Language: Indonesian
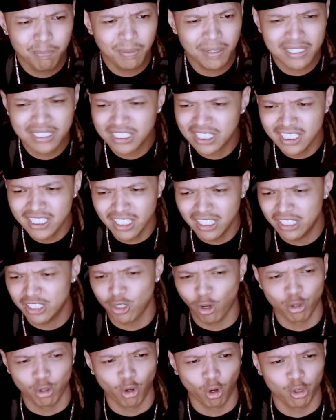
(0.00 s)
Kenapa sih
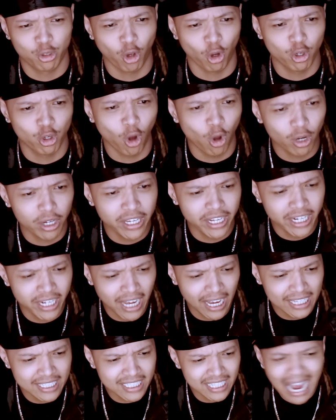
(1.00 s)
jadi jodoh-jodoh
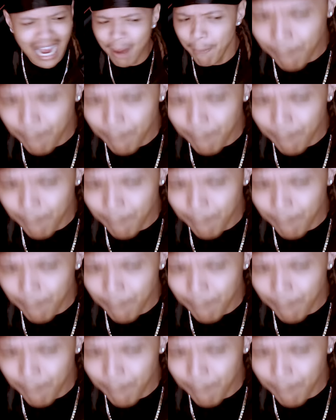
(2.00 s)
gini anjing?